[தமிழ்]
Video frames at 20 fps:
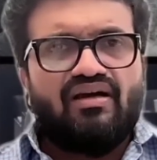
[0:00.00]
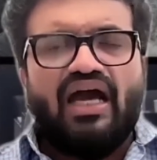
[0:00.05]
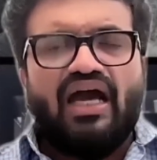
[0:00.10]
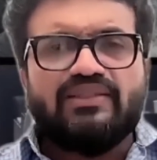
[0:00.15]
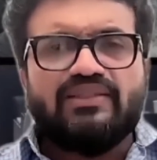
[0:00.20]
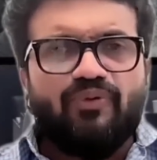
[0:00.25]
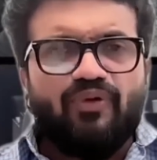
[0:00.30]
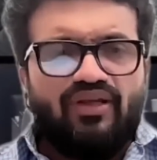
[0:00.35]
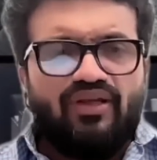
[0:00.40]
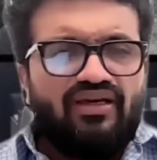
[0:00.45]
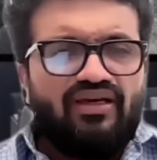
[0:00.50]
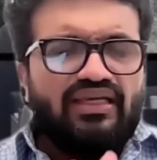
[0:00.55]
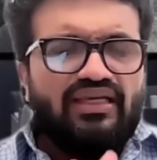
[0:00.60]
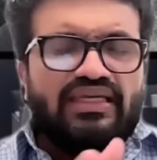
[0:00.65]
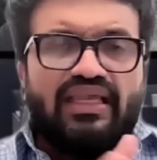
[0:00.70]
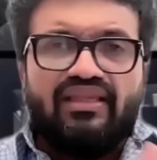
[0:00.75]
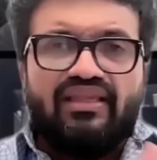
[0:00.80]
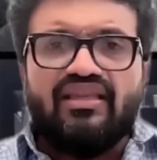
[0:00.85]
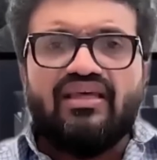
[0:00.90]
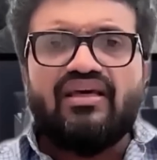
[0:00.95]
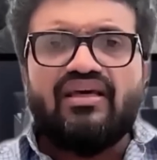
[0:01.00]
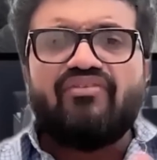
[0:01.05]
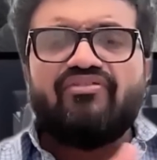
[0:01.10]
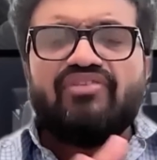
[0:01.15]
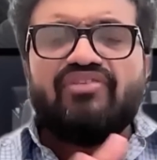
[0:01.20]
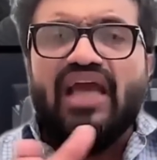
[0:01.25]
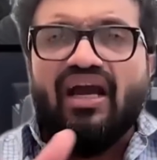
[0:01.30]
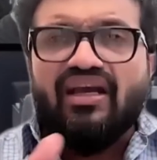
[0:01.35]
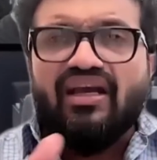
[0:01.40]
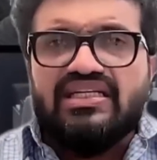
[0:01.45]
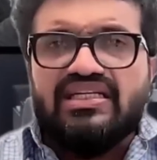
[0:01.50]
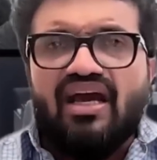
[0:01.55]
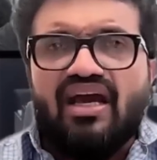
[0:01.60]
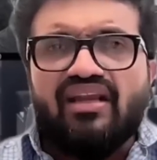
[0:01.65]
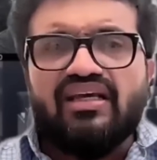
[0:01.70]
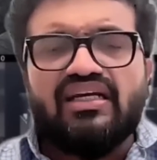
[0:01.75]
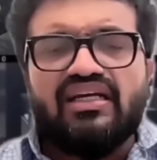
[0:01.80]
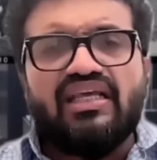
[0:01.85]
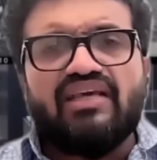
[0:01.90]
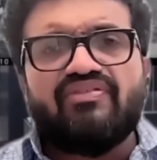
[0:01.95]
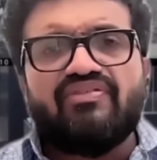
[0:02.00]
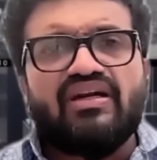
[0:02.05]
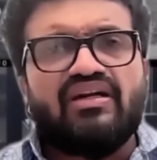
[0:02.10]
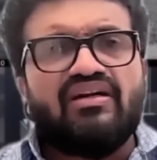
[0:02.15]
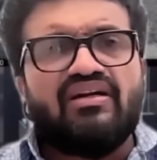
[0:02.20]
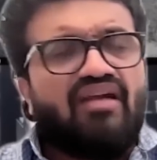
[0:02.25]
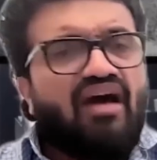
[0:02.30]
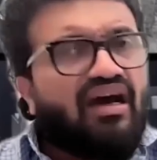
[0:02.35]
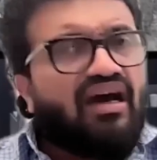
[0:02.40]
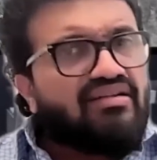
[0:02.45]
அதுபோல என்ன வியாக்கியானங்களை இவர்கள்